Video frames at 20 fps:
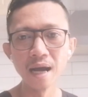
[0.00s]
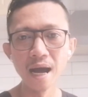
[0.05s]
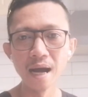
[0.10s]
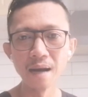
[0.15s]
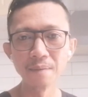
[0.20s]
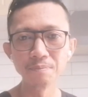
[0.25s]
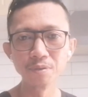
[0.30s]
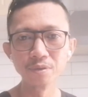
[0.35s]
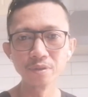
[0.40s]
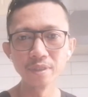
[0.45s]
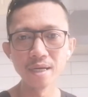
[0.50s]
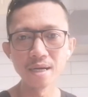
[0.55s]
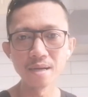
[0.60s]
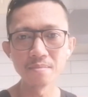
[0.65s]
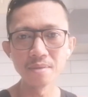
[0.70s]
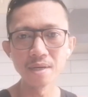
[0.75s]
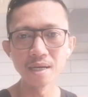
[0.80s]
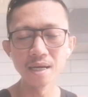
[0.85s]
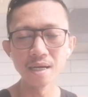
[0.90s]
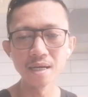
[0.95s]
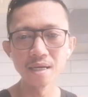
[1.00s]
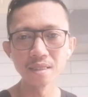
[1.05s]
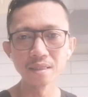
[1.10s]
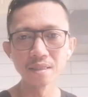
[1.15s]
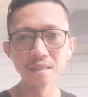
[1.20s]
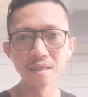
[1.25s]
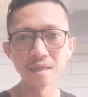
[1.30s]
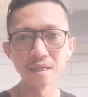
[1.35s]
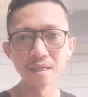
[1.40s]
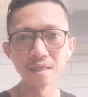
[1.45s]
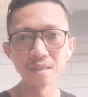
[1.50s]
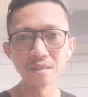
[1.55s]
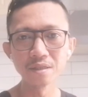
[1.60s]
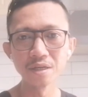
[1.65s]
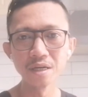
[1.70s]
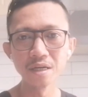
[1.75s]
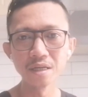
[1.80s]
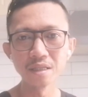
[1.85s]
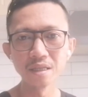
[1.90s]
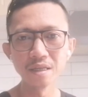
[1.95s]
hapon na, mga
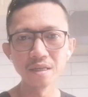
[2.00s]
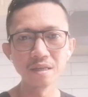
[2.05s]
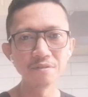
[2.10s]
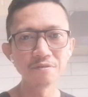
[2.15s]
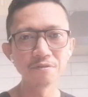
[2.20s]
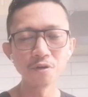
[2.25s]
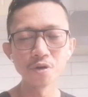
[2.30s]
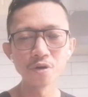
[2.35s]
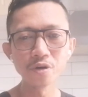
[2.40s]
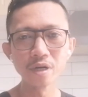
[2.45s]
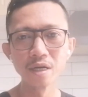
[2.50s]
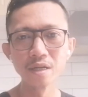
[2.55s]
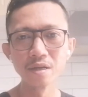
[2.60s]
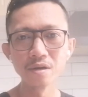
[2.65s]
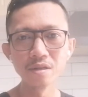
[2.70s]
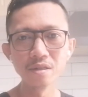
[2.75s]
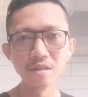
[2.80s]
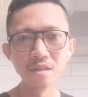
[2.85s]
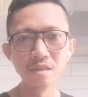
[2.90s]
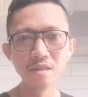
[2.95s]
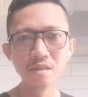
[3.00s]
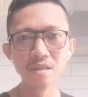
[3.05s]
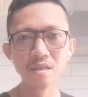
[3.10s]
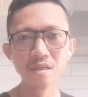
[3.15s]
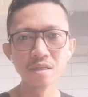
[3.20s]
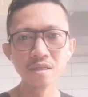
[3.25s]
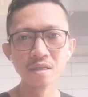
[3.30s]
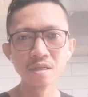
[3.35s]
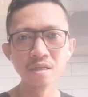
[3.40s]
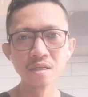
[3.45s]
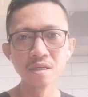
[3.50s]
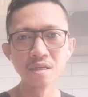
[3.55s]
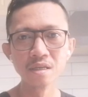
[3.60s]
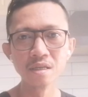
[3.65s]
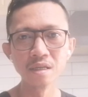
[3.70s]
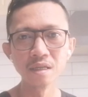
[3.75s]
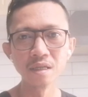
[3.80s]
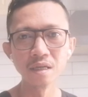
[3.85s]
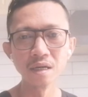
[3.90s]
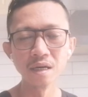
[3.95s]
3.30, 4, ganon.
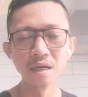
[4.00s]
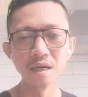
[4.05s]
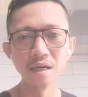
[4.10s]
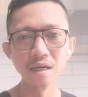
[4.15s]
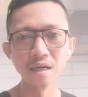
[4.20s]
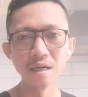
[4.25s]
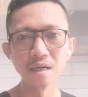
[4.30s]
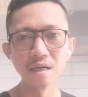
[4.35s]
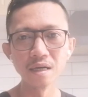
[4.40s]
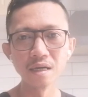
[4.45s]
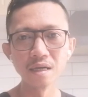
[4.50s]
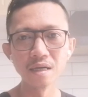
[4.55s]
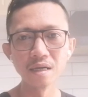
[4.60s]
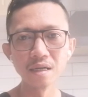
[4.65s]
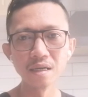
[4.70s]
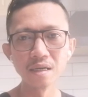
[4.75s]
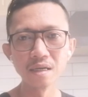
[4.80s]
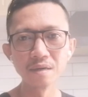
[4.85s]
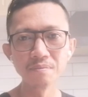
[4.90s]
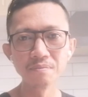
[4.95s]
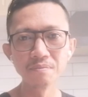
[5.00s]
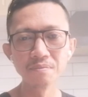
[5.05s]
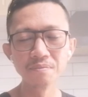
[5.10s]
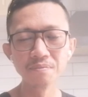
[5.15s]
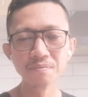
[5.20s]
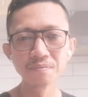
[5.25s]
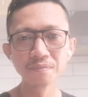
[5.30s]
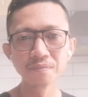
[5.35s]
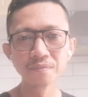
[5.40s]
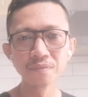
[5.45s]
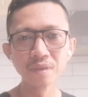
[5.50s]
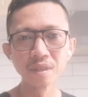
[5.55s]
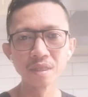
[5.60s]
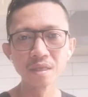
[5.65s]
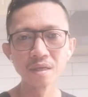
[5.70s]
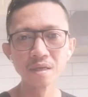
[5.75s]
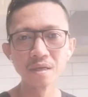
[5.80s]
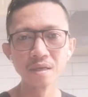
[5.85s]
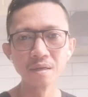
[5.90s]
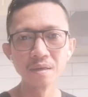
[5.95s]
Um,
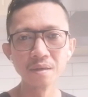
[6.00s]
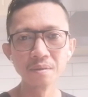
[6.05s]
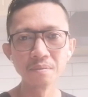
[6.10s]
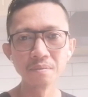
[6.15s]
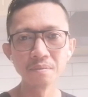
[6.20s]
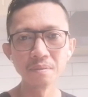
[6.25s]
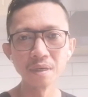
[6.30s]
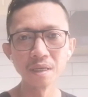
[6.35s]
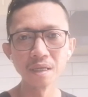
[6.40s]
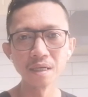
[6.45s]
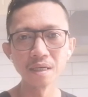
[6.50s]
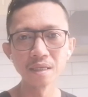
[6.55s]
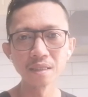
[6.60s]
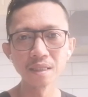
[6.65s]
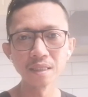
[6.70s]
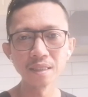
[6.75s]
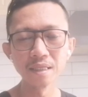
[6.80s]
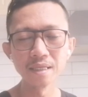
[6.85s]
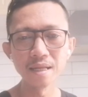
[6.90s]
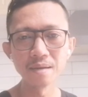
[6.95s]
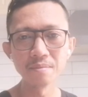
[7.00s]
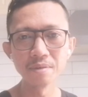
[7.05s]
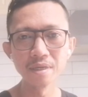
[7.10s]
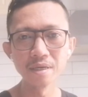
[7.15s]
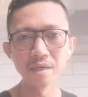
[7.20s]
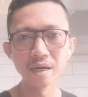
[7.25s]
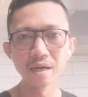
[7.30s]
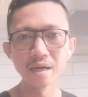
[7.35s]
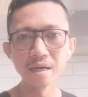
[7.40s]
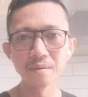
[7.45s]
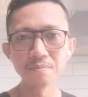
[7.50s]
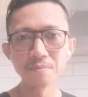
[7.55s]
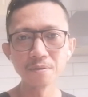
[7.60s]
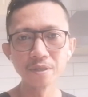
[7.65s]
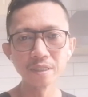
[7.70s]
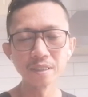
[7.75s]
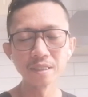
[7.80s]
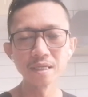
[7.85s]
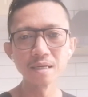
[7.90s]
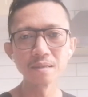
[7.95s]
pagdating namin ng
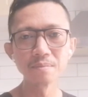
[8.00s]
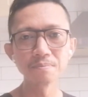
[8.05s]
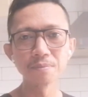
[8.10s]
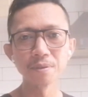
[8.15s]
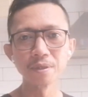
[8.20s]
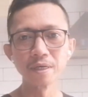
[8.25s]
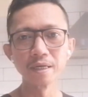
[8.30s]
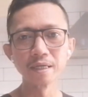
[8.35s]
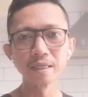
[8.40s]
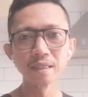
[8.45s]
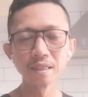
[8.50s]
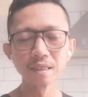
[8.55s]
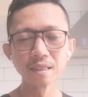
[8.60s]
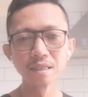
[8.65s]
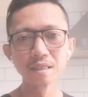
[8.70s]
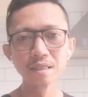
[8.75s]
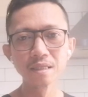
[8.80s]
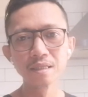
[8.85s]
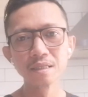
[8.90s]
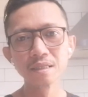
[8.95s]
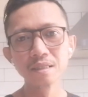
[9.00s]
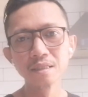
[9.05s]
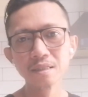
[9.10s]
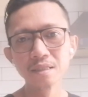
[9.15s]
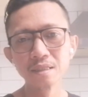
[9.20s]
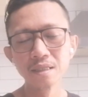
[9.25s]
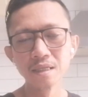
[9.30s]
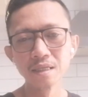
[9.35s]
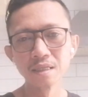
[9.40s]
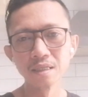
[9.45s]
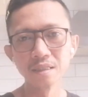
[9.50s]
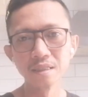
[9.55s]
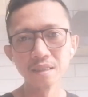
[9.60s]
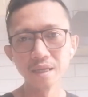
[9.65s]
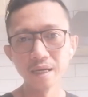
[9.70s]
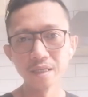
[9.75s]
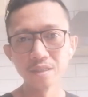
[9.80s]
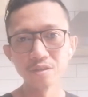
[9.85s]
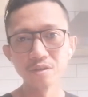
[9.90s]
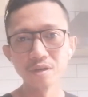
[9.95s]
airport ng Perth,
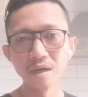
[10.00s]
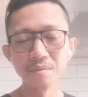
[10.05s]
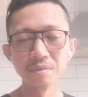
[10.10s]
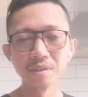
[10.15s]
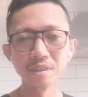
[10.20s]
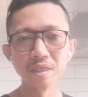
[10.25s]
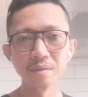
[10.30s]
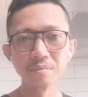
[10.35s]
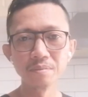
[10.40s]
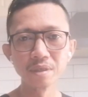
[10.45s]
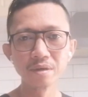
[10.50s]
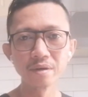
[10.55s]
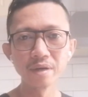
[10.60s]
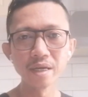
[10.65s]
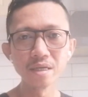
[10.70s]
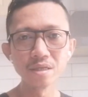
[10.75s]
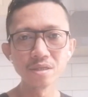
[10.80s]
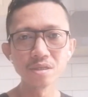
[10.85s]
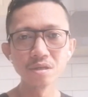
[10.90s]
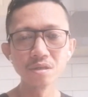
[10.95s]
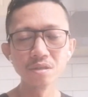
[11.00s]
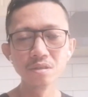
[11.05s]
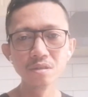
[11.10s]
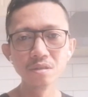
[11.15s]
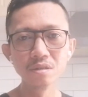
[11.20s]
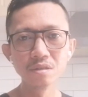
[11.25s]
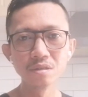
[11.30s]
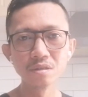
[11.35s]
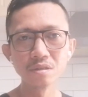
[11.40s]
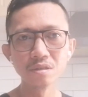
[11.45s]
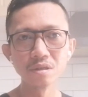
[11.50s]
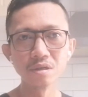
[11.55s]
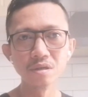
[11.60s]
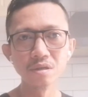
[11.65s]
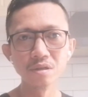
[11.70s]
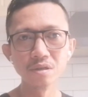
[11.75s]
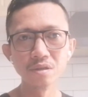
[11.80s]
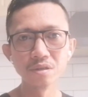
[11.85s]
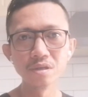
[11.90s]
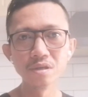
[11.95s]
diretso na kami sa immigration.
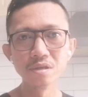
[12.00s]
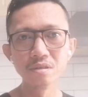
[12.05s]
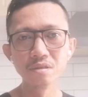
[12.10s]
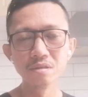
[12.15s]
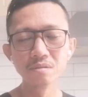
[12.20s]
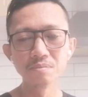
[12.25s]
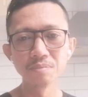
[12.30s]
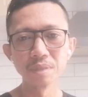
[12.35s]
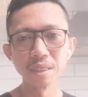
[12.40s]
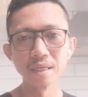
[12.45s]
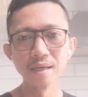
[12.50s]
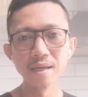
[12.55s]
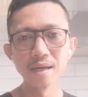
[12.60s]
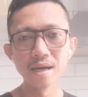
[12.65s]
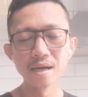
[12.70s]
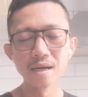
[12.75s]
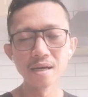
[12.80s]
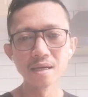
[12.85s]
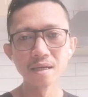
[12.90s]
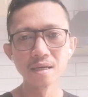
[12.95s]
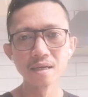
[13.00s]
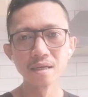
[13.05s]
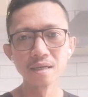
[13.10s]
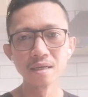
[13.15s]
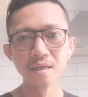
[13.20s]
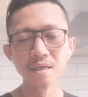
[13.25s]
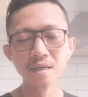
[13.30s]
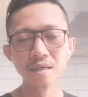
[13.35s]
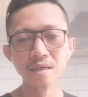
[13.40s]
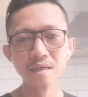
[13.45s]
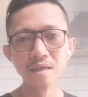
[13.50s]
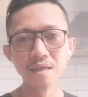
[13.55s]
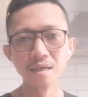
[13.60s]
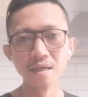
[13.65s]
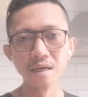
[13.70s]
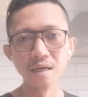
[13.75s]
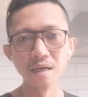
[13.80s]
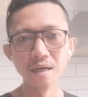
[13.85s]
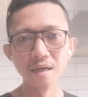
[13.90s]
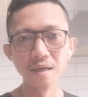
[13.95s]
So, yun, pila.
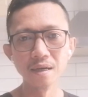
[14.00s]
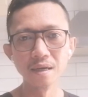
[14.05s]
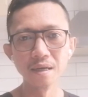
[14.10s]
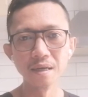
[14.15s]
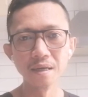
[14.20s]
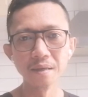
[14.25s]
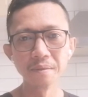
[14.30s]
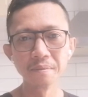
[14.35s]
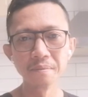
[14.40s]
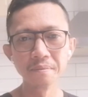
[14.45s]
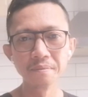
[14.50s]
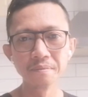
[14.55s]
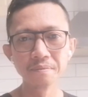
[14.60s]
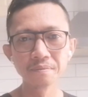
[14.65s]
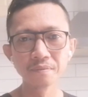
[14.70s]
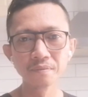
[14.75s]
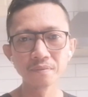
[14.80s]
Um,